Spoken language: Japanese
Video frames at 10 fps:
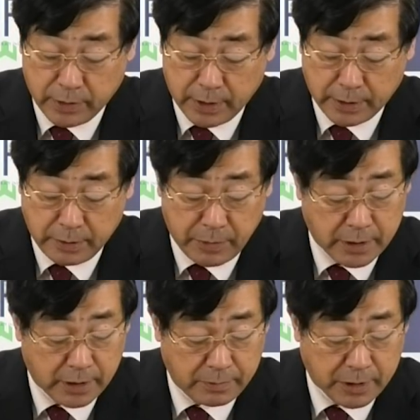これが任命
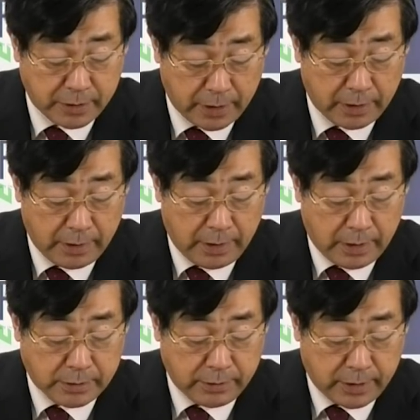されてますね。
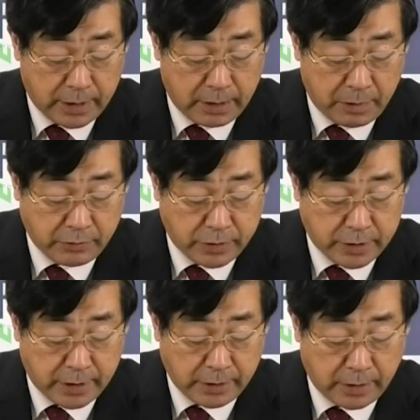それから山
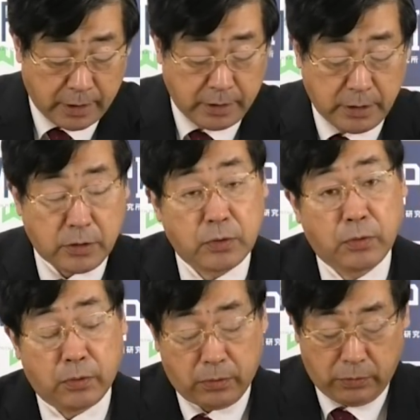口選対委員
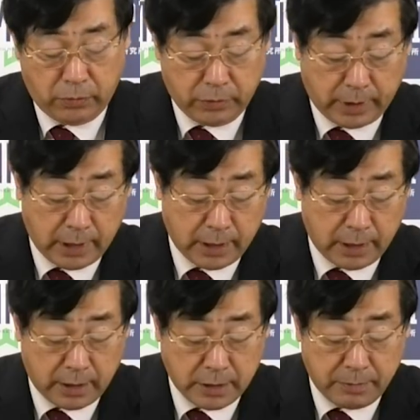長
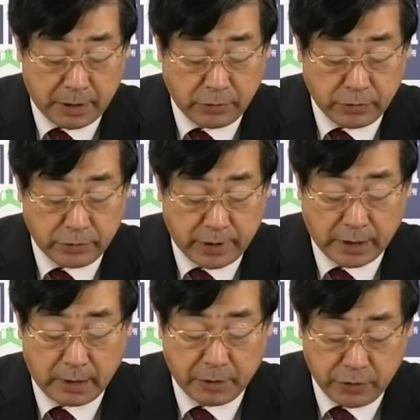が地盤とする
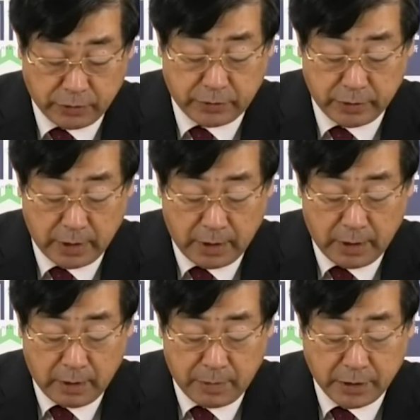埼玉10区。
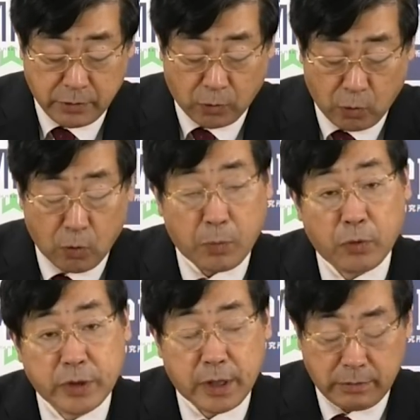まあ一応公
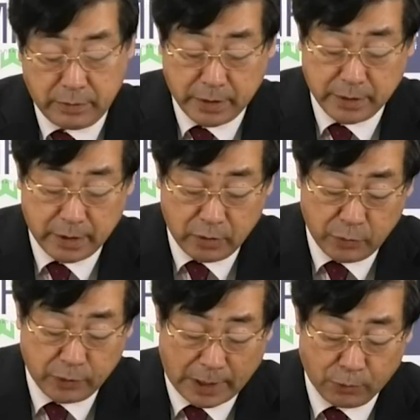募してるんですけれど
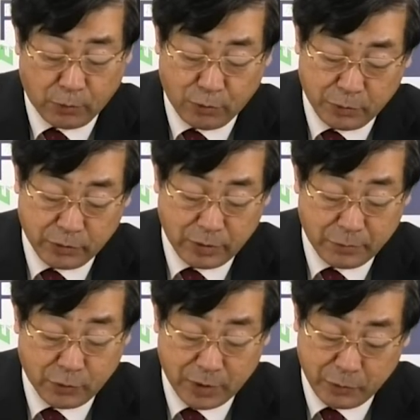も、あの公募というの
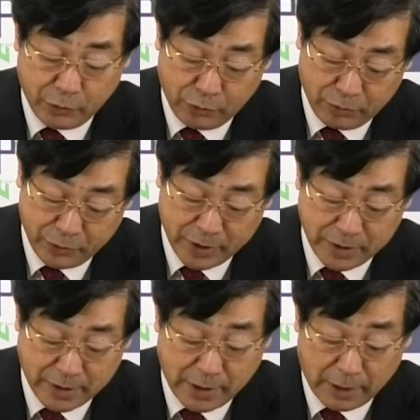もこれもどうもで
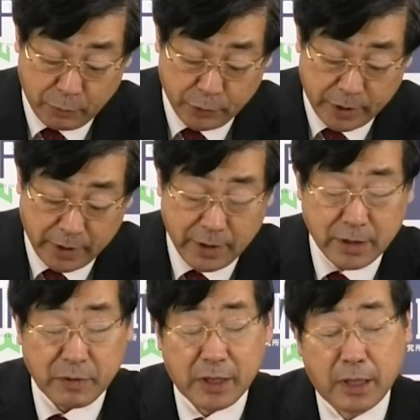すね、さもうできれ
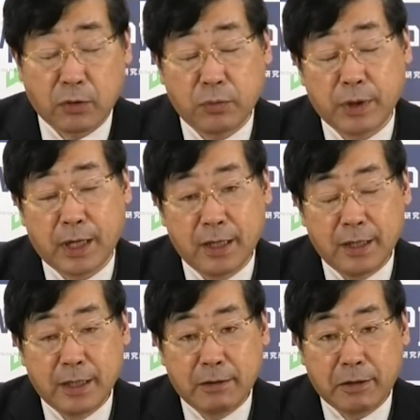ずみたいな公募が
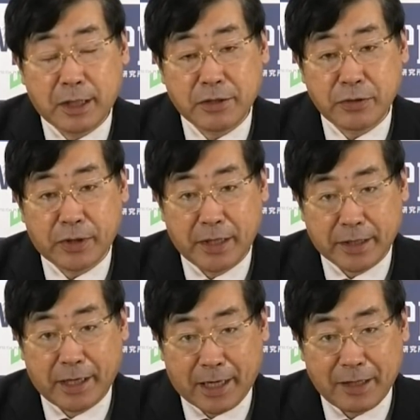私の経
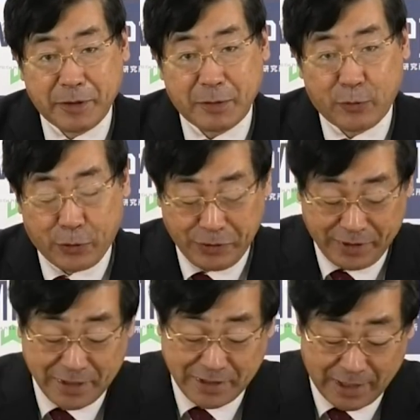験から見ても多い
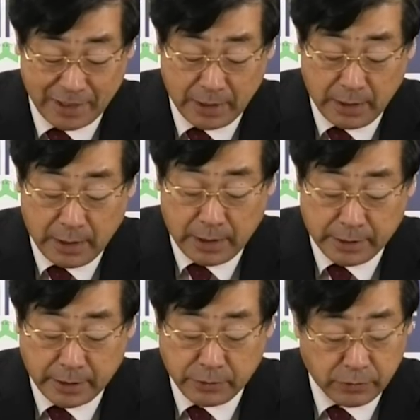んですが、
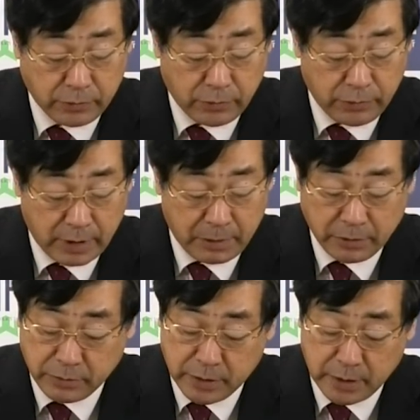結局この山
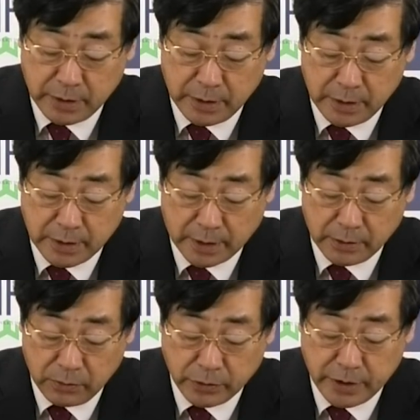口さ
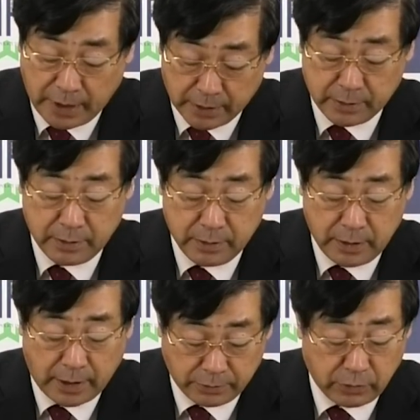んの次男
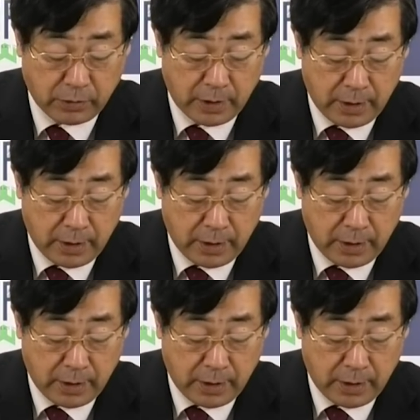になると。